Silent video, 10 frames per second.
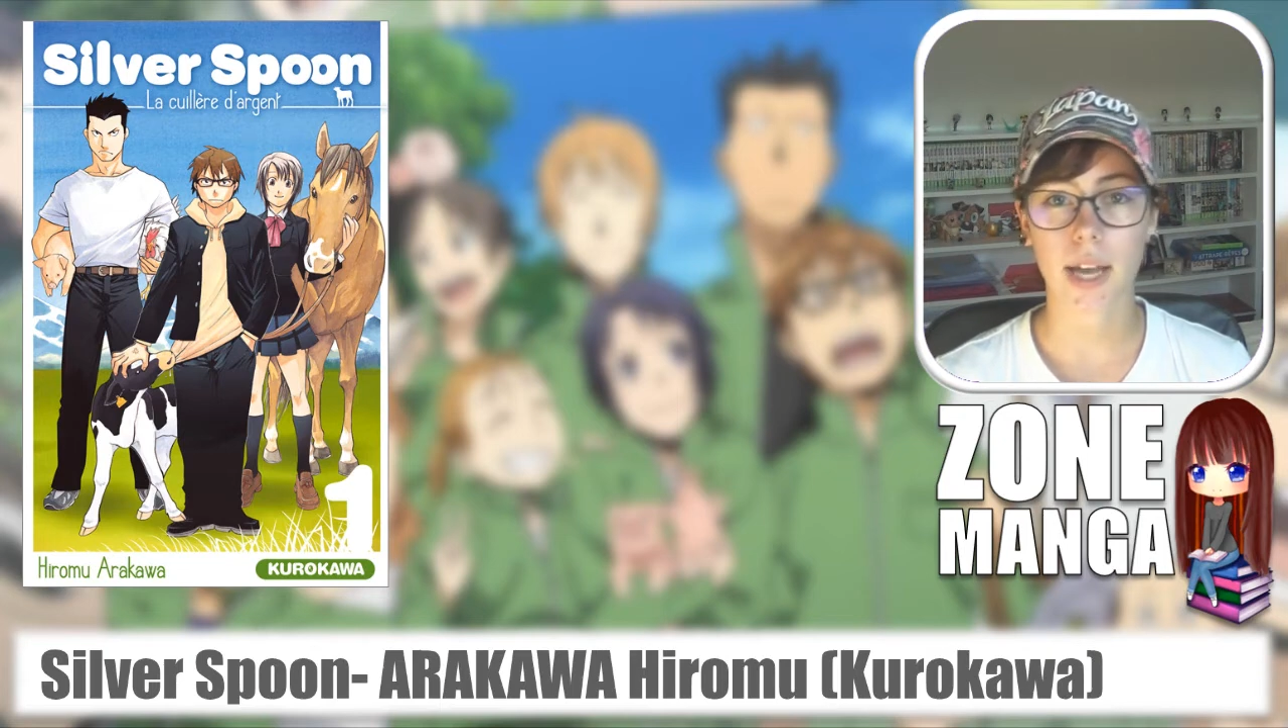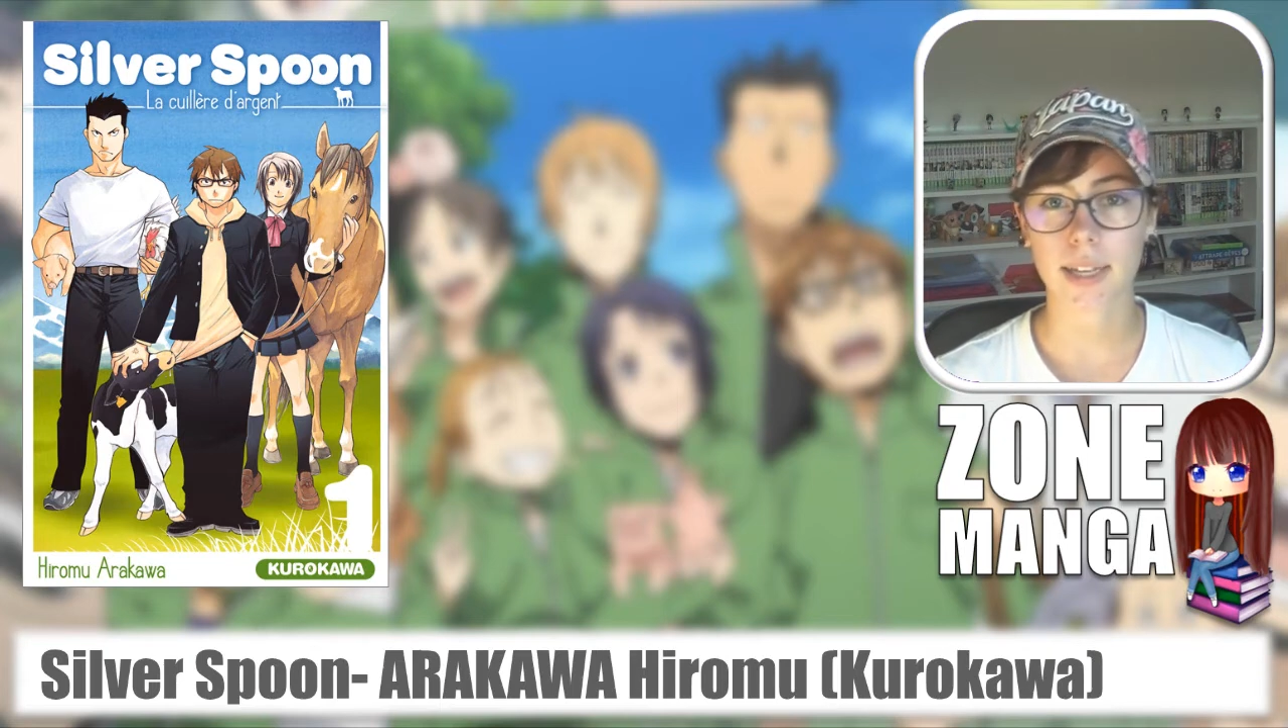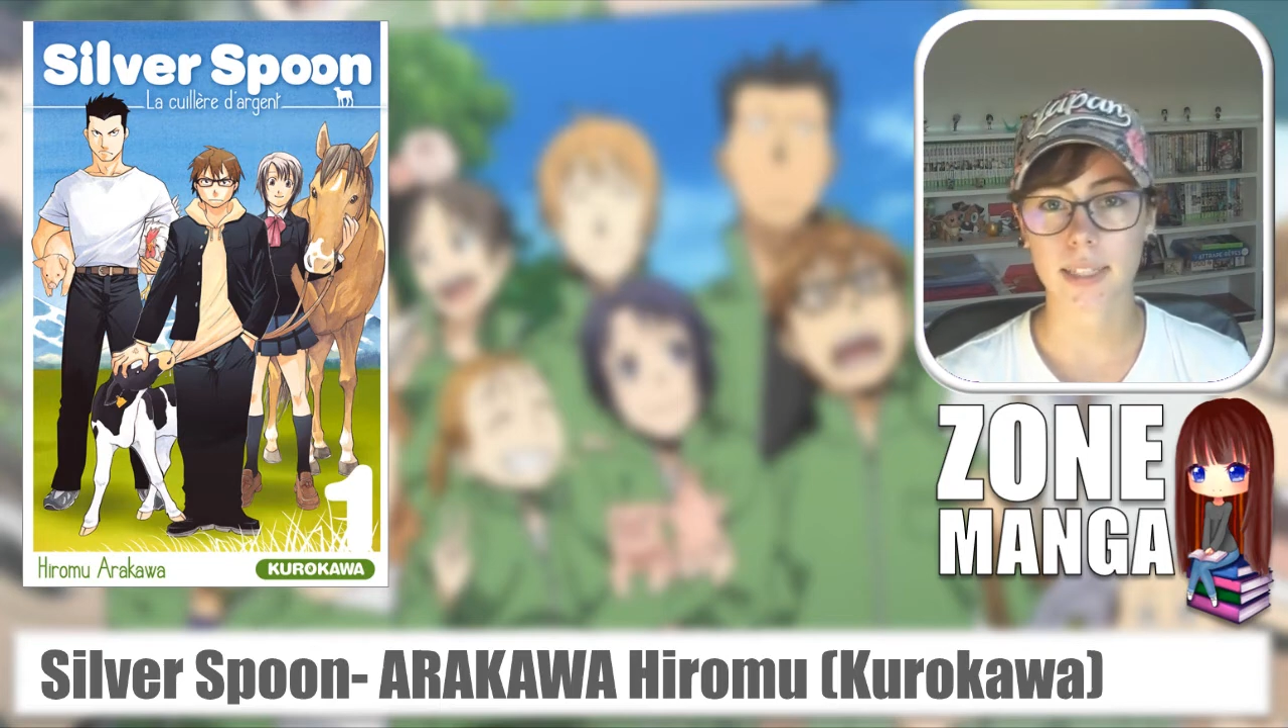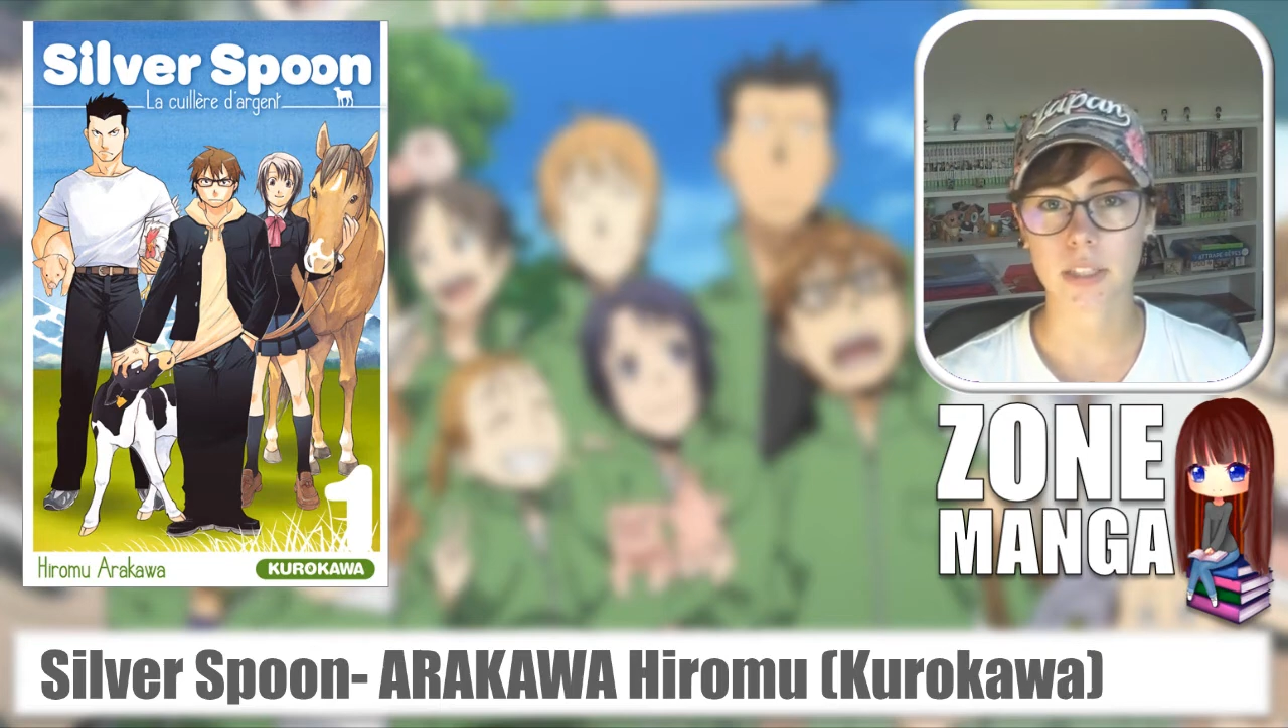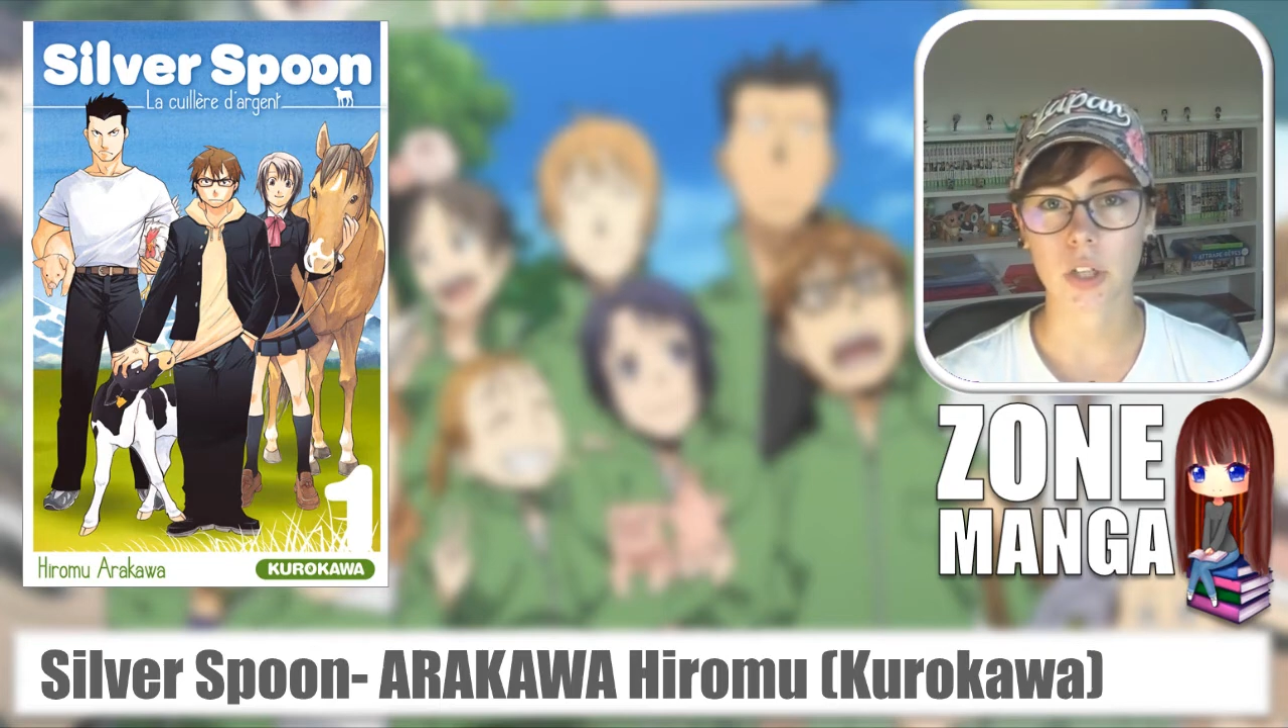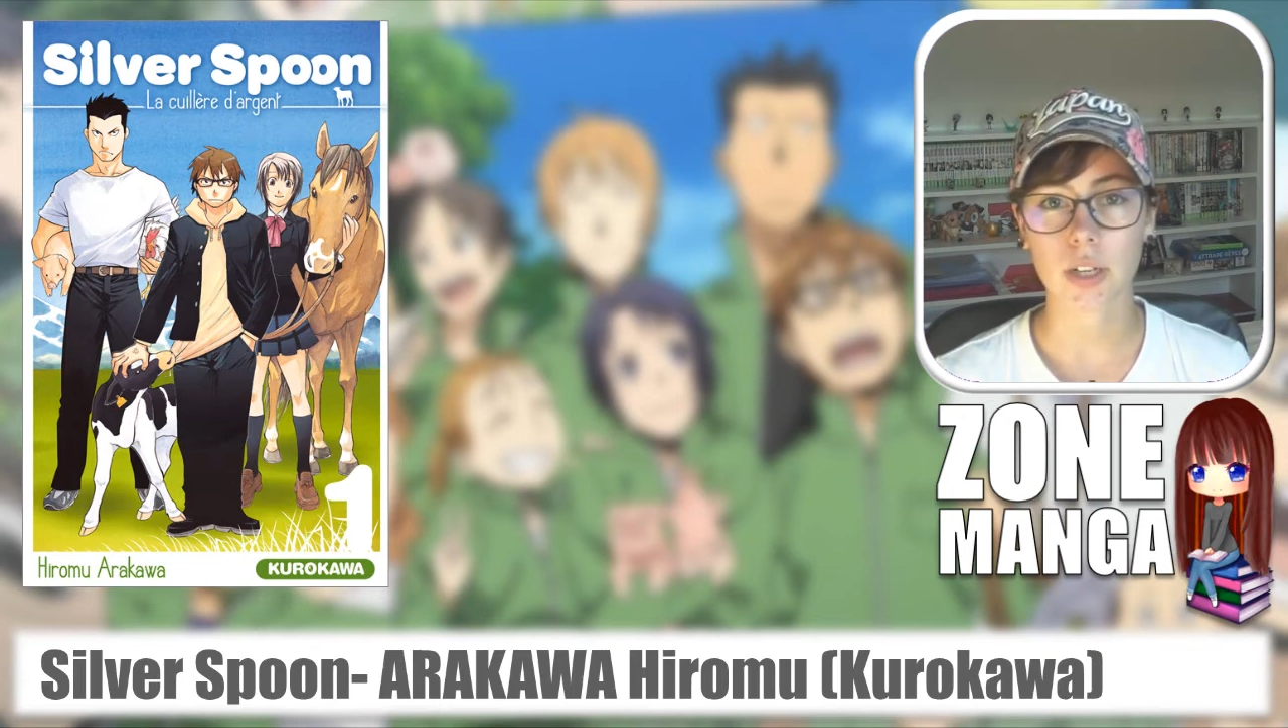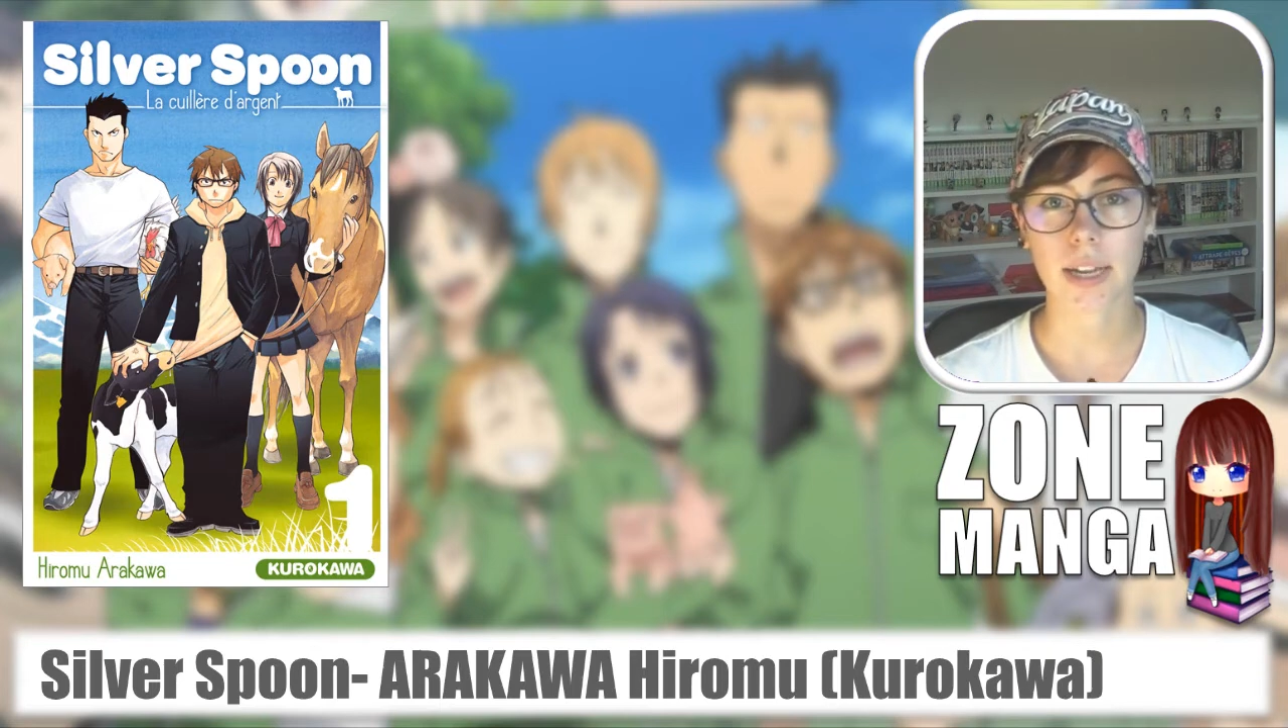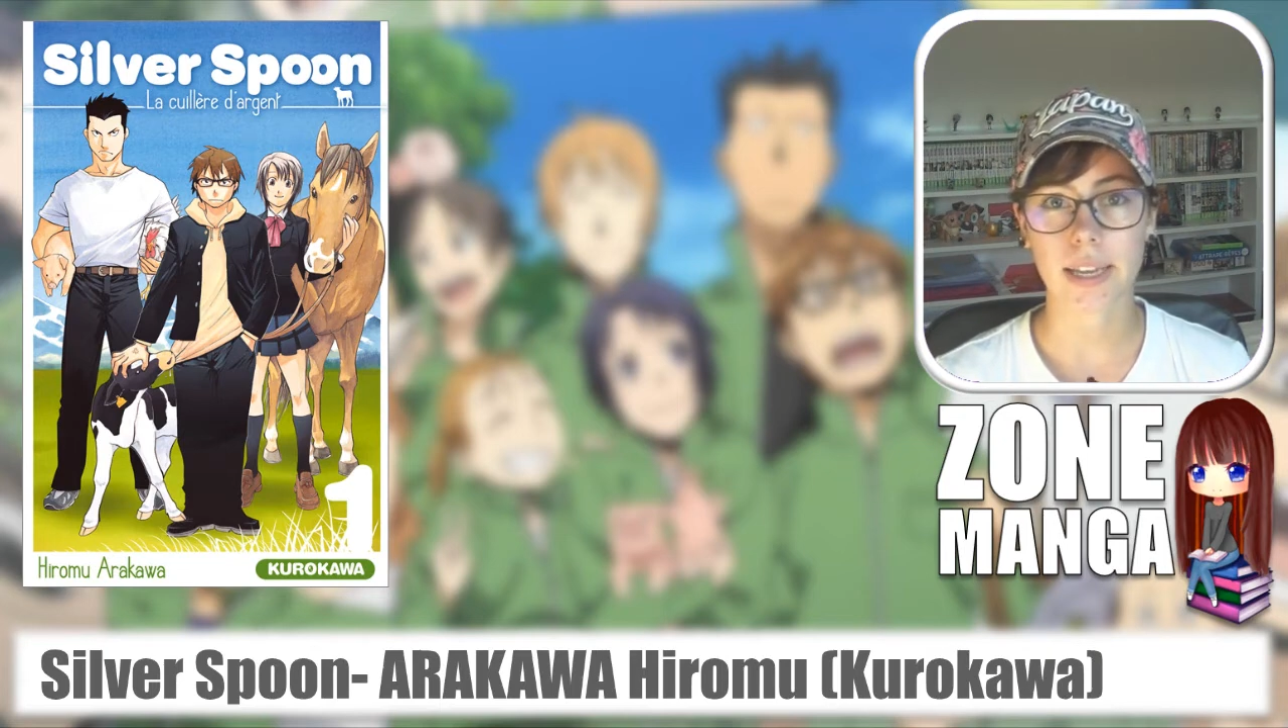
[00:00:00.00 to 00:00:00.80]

agricole